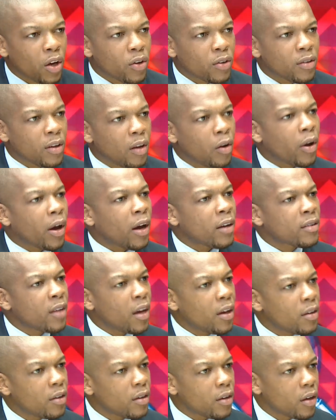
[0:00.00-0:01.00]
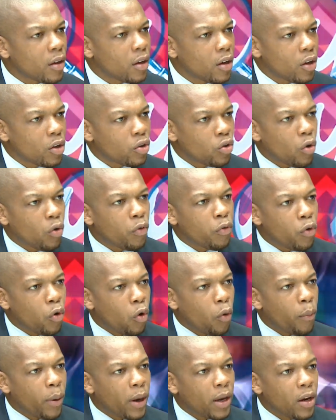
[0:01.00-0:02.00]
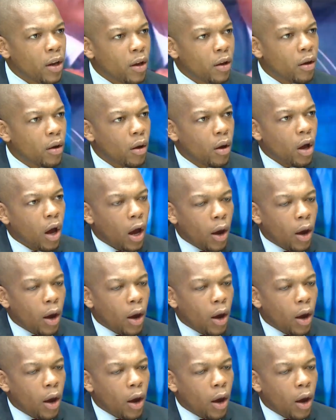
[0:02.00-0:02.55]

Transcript: que c'est le Kassai. Donc vous comprenez. Hein.